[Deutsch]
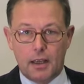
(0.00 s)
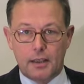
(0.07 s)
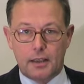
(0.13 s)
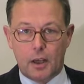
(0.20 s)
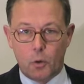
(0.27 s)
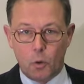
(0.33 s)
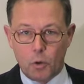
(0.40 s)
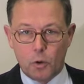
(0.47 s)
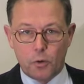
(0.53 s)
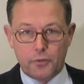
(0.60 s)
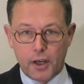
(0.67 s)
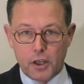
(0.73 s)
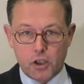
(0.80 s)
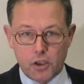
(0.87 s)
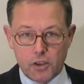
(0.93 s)
der
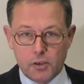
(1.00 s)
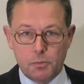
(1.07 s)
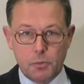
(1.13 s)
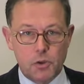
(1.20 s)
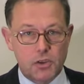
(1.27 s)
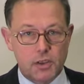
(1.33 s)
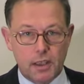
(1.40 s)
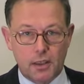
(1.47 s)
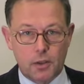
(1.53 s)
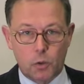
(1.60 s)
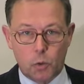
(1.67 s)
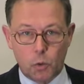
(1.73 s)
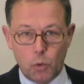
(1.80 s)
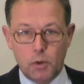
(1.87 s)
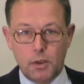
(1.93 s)
Ökofaschismus der
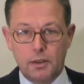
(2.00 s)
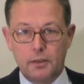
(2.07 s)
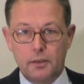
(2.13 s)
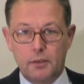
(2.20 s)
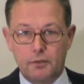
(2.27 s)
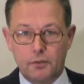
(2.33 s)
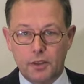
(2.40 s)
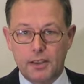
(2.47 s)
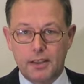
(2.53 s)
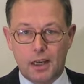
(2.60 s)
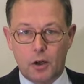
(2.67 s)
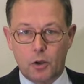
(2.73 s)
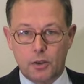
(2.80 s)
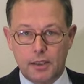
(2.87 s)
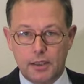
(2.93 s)
Grünen wird
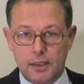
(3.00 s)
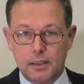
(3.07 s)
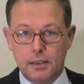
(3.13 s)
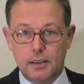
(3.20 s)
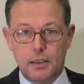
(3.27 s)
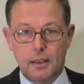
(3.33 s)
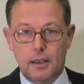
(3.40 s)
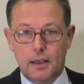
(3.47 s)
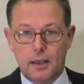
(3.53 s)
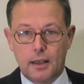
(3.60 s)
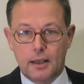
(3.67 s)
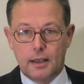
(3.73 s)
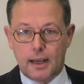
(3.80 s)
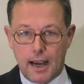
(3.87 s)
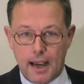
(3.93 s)
auch hier
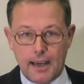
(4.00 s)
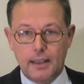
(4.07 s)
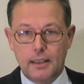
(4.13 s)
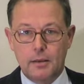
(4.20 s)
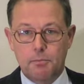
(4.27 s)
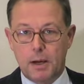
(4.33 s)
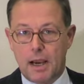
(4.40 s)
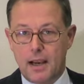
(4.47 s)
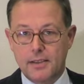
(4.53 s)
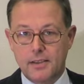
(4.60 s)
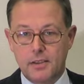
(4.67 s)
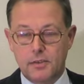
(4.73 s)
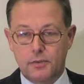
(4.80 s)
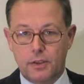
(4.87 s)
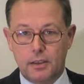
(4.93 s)
keine
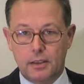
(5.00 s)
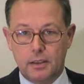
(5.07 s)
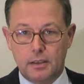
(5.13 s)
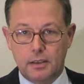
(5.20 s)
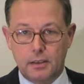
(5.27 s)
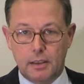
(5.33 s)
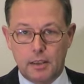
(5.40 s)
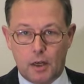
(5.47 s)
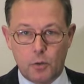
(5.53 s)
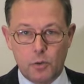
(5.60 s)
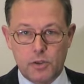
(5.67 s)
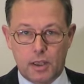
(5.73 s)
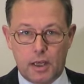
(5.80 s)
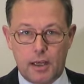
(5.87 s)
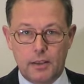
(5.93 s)
Basis finden, die
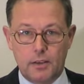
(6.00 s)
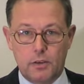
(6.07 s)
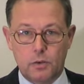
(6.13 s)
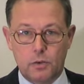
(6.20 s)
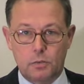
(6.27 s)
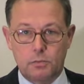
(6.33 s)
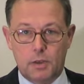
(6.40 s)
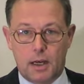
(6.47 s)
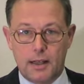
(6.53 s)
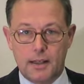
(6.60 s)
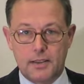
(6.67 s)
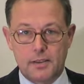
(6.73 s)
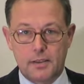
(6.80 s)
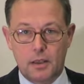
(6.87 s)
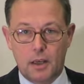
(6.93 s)
ausreicht, um
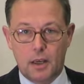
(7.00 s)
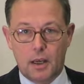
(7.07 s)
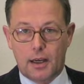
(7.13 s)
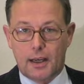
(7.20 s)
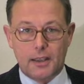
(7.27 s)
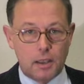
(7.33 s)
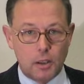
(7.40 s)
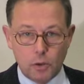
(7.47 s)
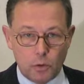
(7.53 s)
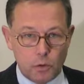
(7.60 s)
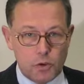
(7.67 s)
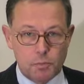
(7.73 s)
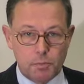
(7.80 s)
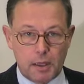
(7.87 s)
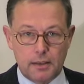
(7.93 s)
als
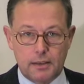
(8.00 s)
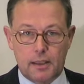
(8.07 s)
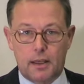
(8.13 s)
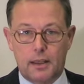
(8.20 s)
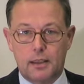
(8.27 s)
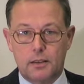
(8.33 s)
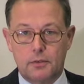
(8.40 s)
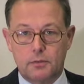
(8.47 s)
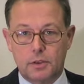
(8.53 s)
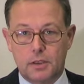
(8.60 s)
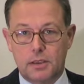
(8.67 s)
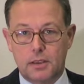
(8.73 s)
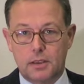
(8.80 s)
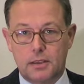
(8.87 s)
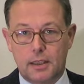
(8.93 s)
Regierungspartei
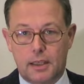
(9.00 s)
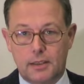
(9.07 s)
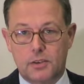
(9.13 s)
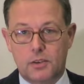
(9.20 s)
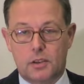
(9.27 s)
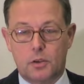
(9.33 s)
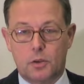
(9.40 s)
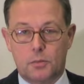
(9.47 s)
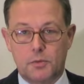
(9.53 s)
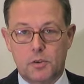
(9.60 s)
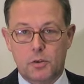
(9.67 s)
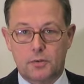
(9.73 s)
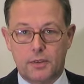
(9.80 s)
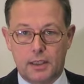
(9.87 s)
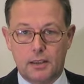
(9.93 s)
wirklich ernst genommen
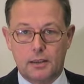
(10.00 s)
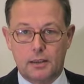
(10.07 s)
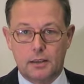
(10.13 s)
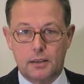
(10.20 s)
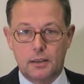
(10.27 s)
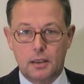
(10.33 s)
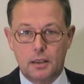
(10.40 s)
zu werden.